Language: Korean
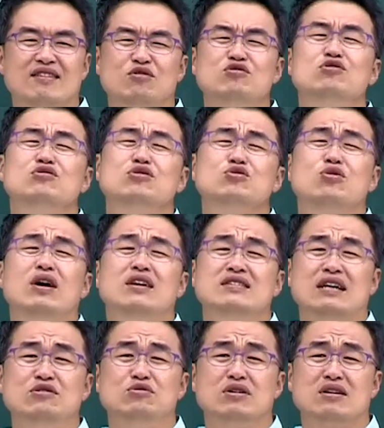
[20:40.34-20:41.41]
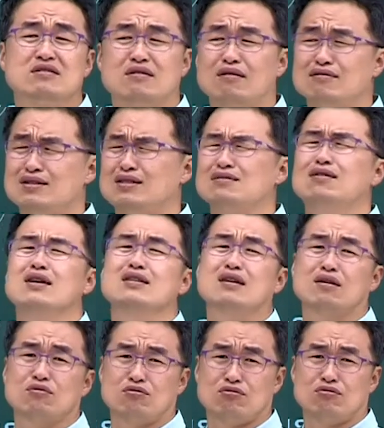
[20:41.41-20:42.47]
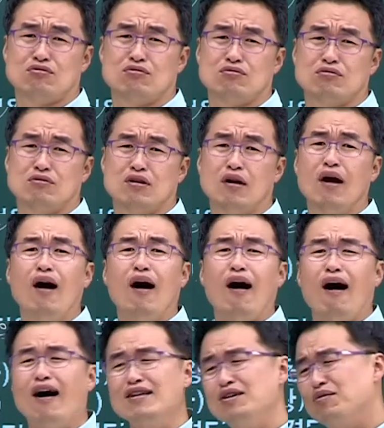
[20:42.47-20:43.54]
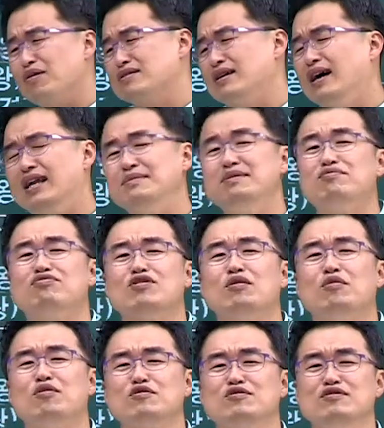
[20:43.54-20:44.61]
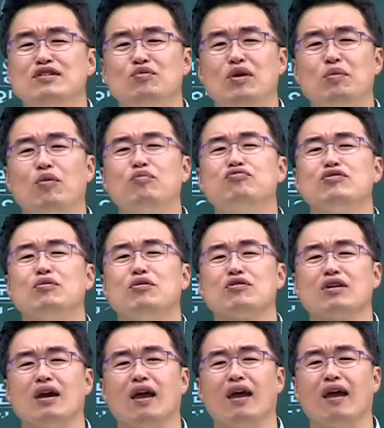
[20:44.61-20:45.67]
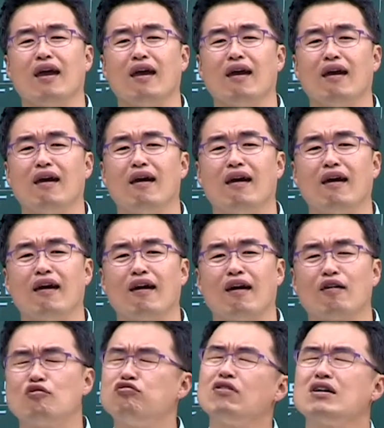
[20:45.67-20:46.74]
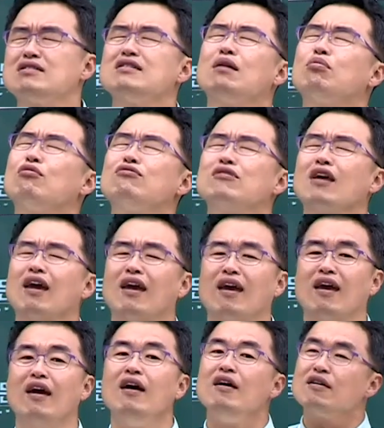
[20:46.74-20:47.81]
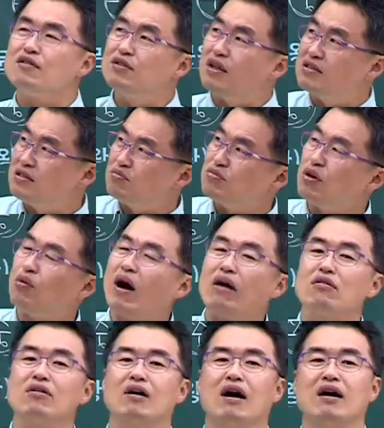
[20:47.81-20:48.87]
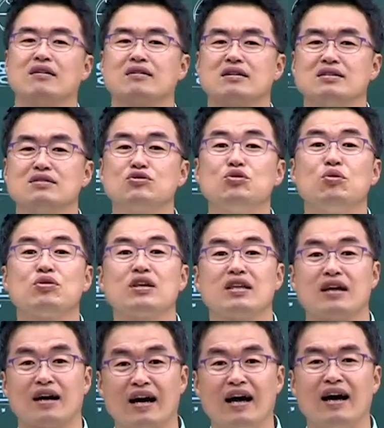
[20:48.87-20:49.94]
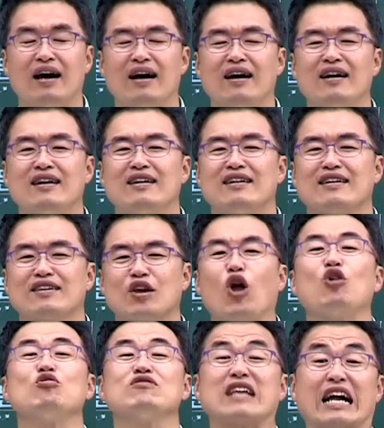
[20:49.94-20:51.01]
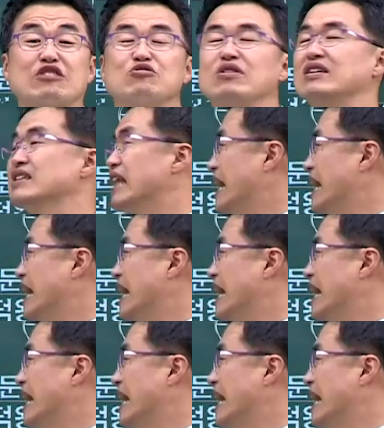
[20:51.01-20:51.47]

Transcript: 귀족들이 좋아했겠어 안 좋아했겠어? 아, 싫어한다고. 아니 왜 사람을 부려먹을 수 있는데 왜 못 부려먹게 해. 국가 네가 뭔데. 근데 심문왕 왕권이 강하니까 칙소리 못하다가 결국 나중에는